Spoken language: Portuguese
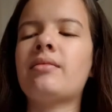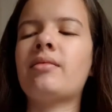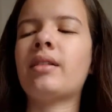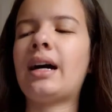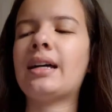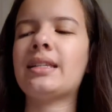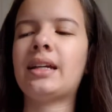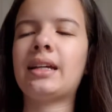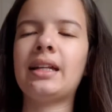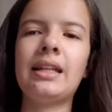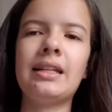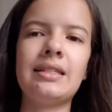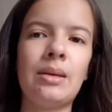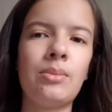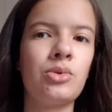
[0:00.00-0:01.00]
No caso aqui,
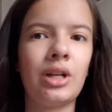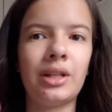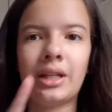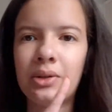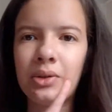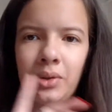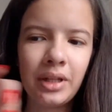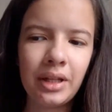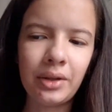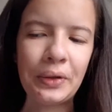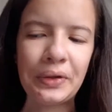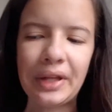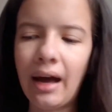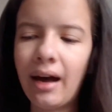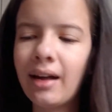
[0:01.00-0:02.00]
dezembro já tá todo
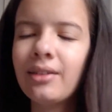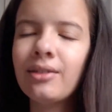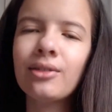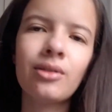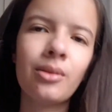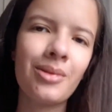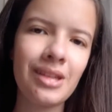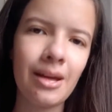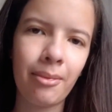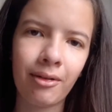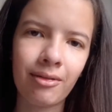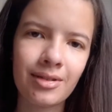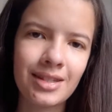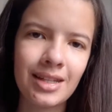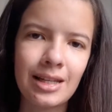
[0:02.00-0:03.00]
anotado. Não vou mostrar pra
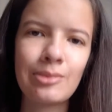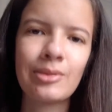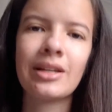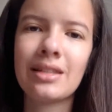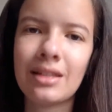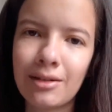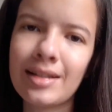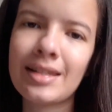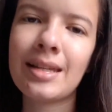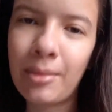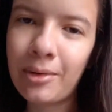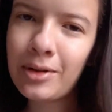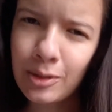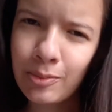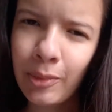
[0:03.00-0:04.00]
vocês, porque senão vai ser
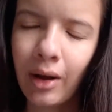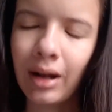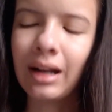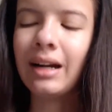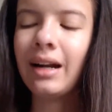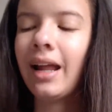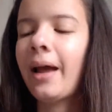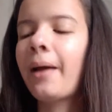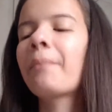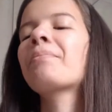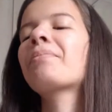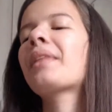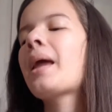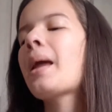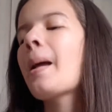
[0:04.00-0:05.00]
muito spoiler, né?
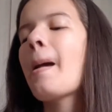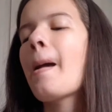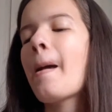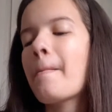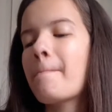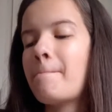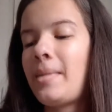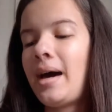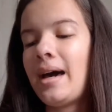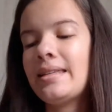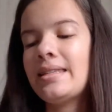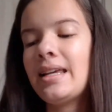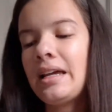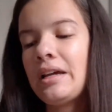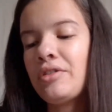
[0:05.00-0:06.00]
Mas
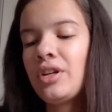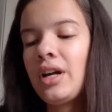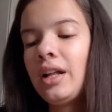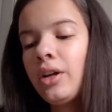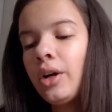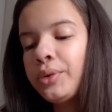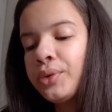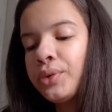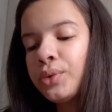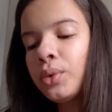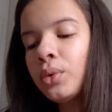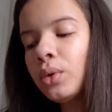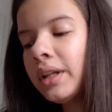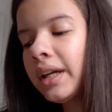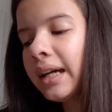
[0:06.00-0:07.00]
aí eu já anoto
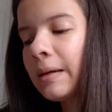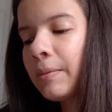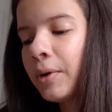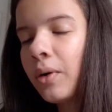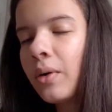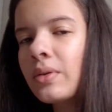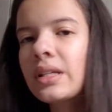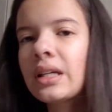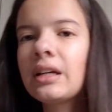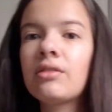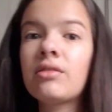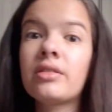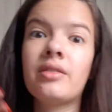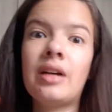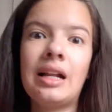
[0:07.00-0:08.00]
tudo aqui pra eu conseguir
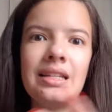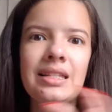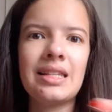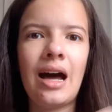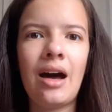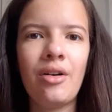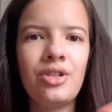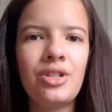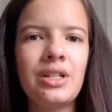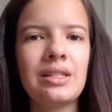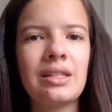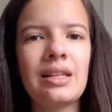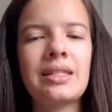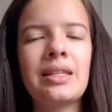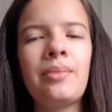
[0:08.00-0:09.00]
visualizar os dias
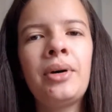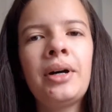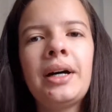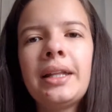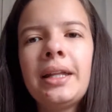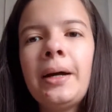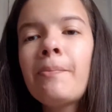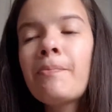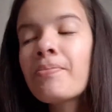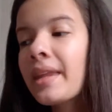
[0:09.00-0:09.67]
da semana.